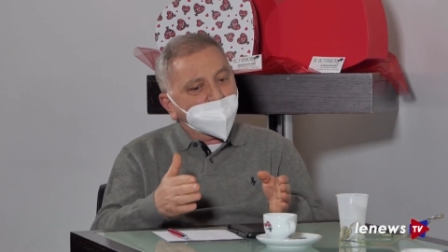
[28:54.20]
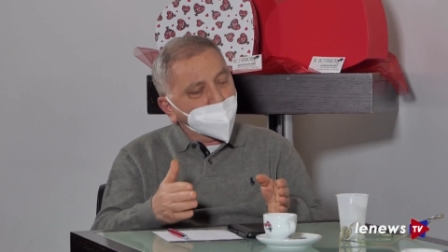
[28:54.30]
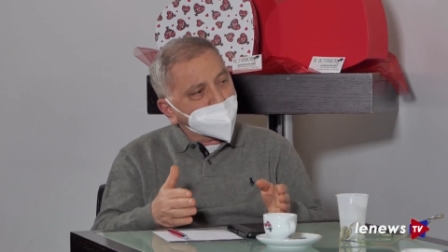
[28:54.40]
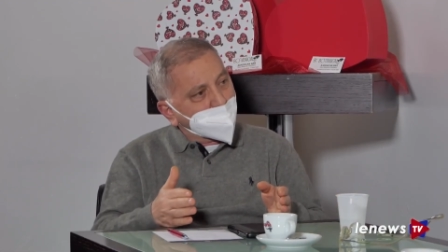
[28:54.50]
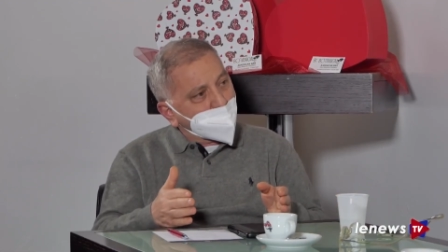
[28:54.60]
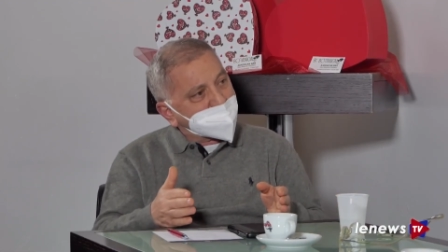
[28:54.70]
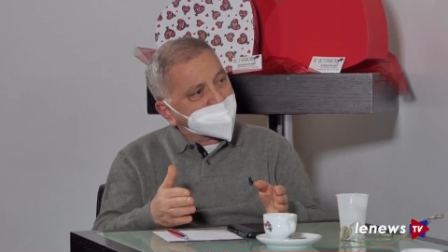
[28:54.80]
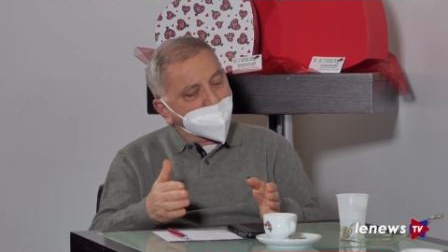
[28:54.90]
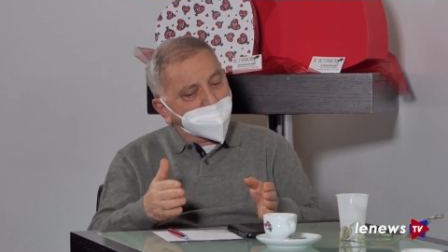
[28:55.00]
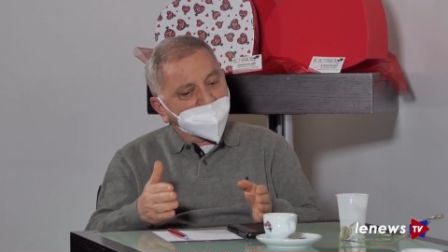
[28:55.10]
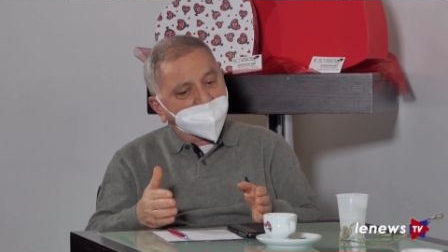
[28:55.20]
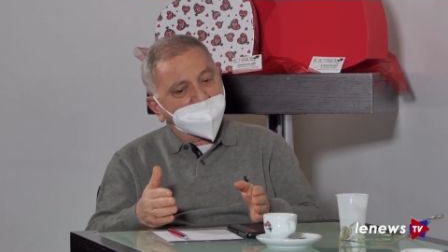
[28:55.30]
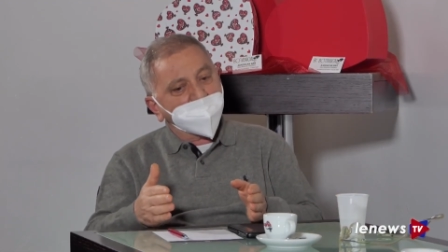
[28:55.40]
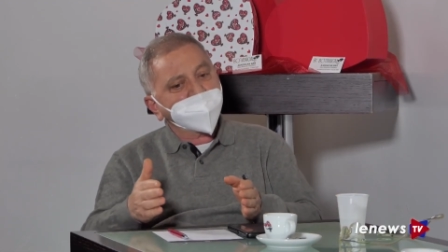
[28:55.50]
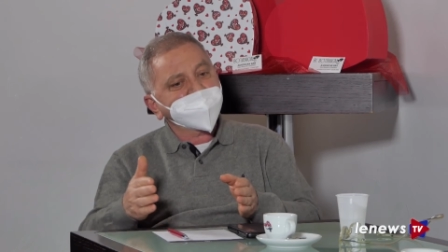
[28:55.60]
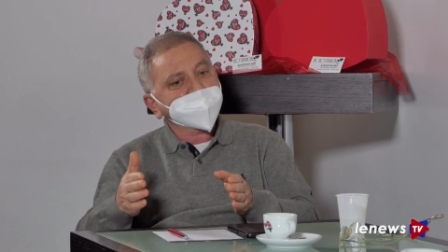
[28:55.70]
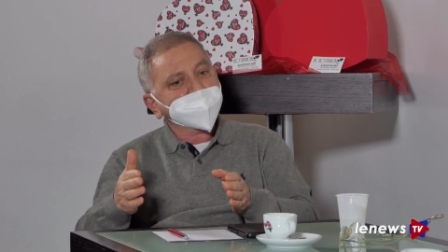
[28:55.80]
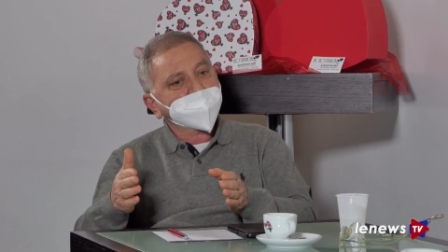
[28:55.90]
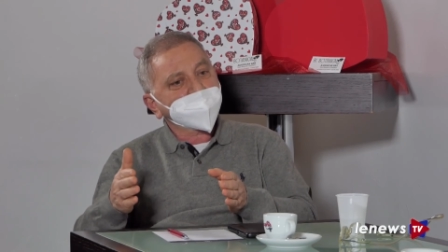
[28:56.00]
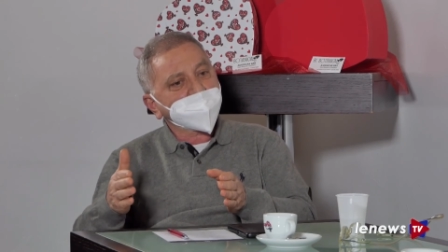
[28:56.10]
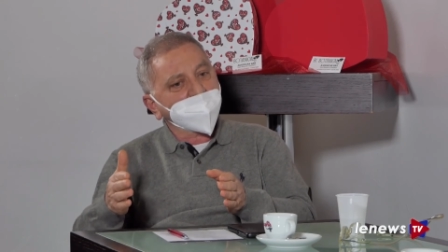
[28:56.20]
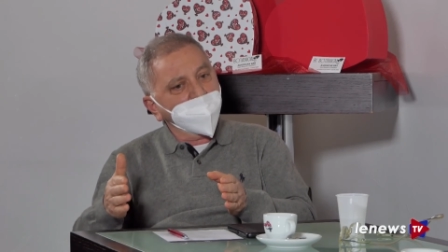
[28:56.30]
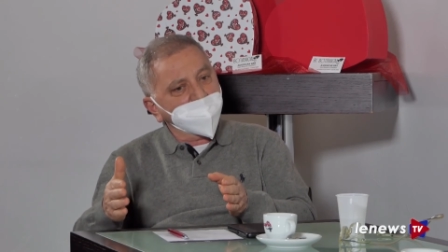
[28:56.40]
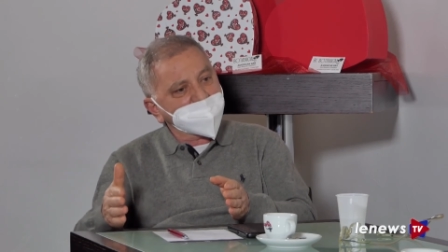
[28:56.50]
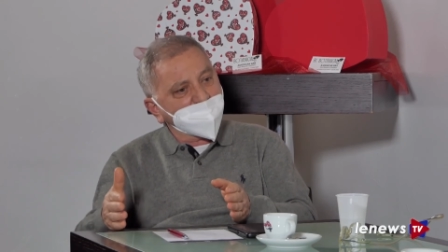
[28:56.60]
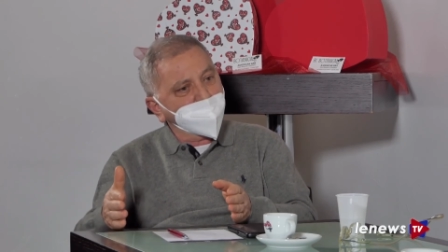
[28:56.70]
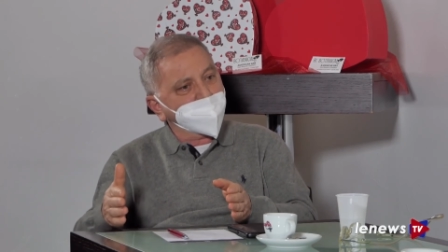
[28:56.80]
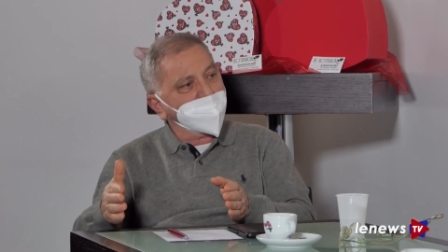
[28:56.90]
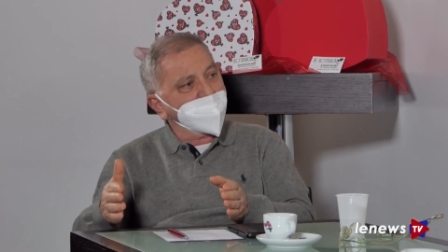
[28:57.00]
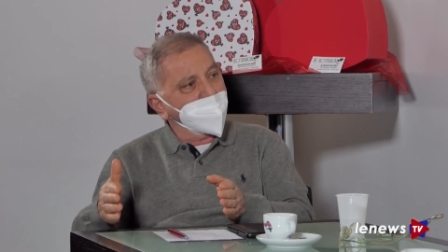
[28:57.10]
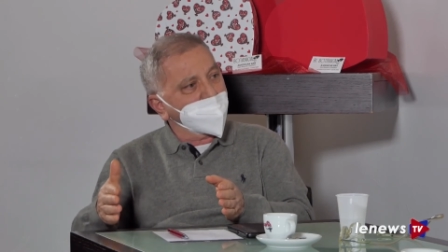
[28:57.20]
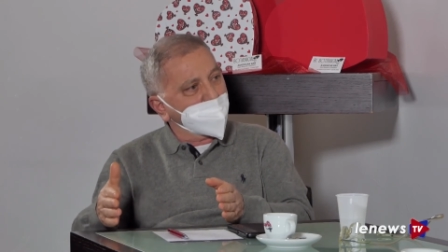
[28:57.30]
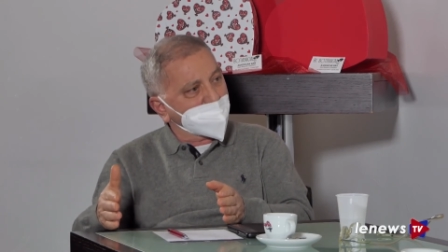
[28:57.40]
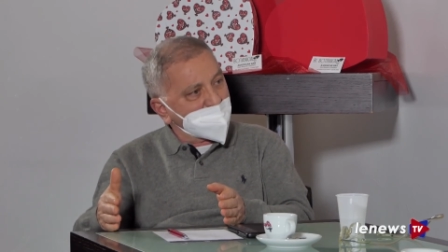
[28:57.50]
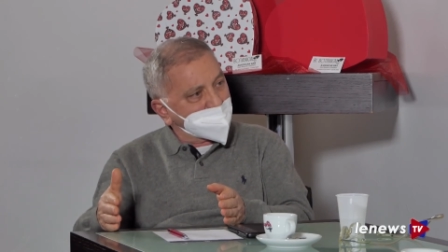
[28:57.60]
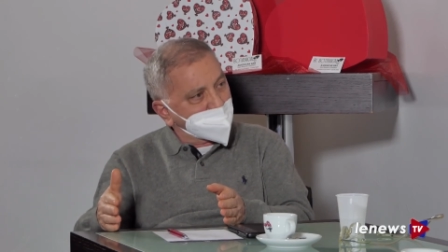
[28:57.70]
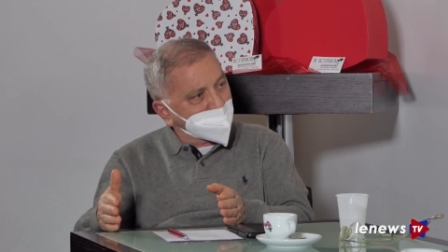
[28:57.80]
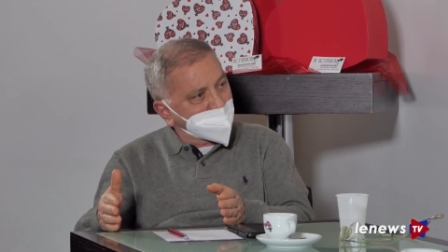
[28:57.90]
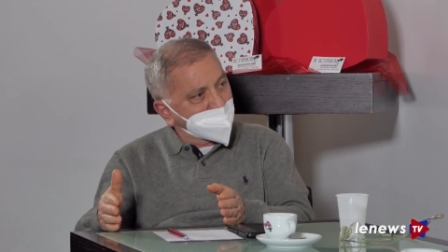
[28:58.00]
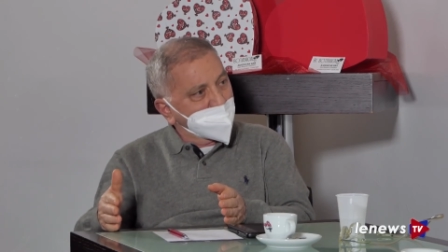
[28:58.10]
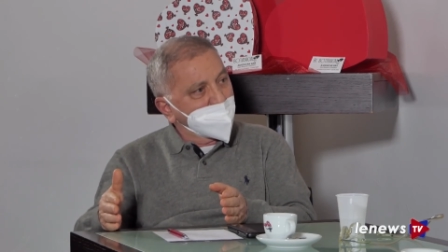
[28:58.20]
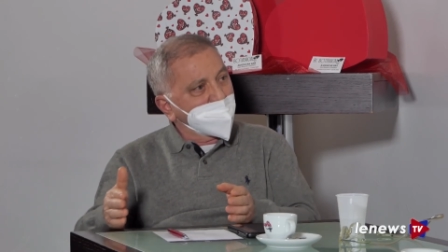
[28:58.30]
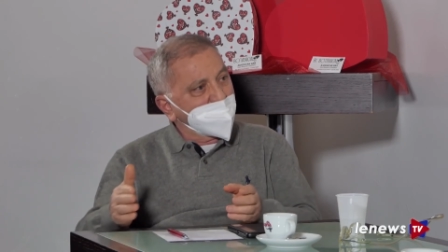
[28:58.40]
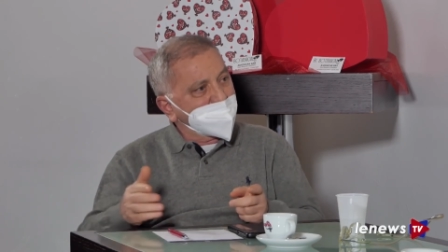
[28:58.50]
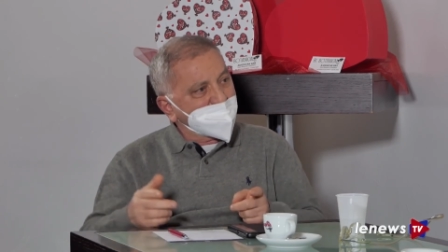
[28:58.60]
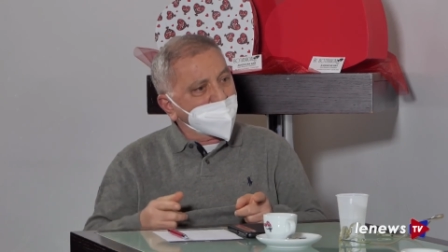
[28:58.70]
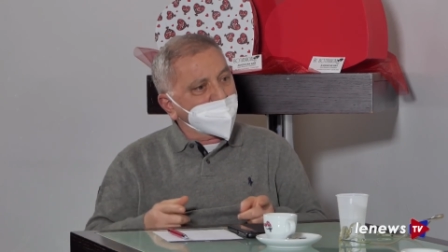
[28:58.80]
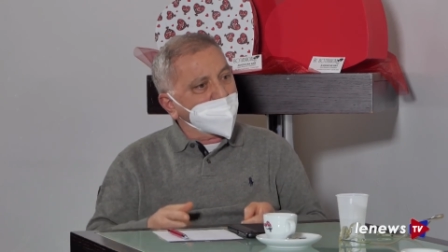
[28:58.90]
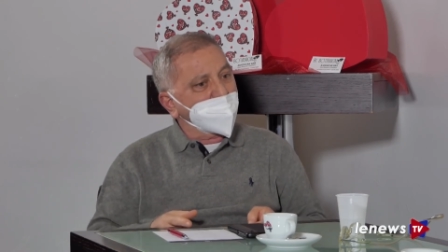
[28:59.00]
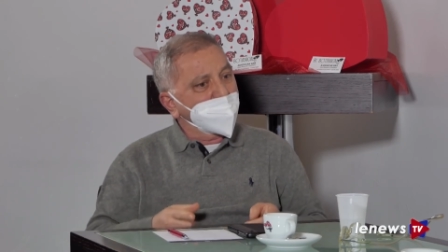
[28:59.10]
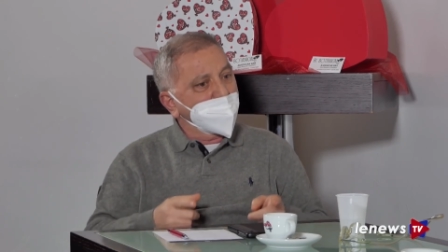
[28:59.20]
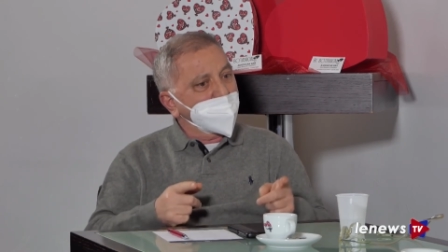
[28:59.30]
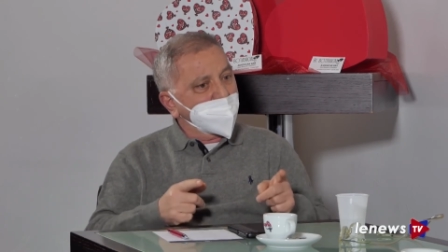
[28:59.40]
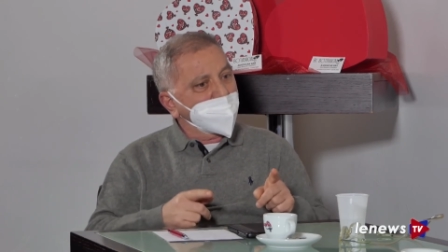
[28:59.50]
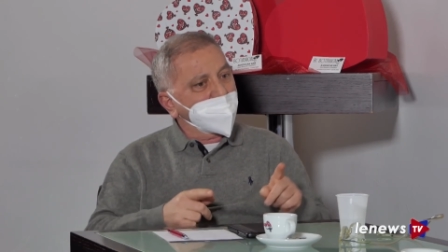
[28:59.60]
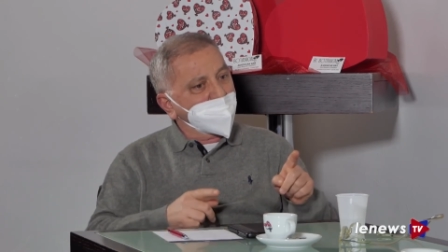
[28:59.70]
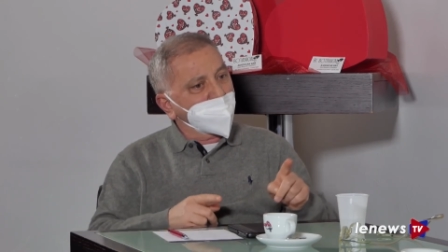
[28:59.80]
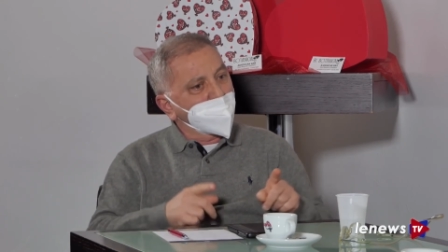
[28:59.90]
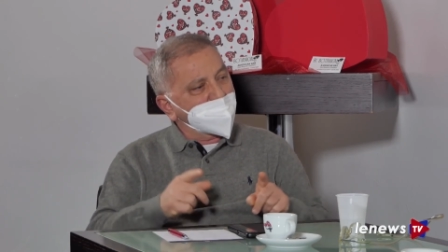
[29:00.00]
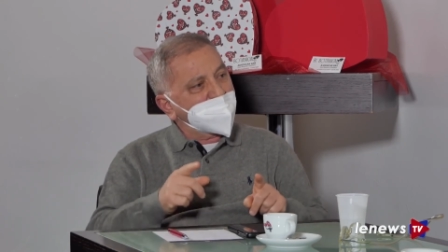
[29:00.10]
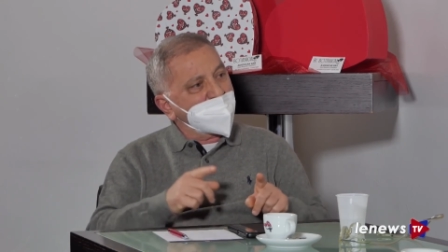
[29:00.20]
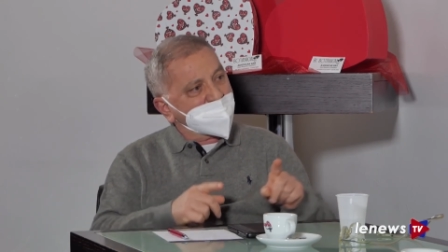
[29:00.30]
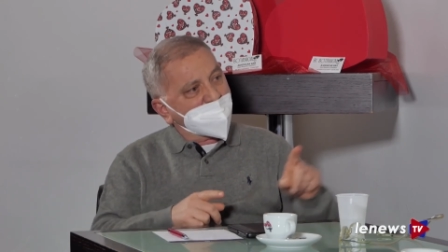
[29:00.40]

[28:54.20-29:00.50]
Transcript: Tutto questo perché non si è avuto il coraggio, intanto eh, una delle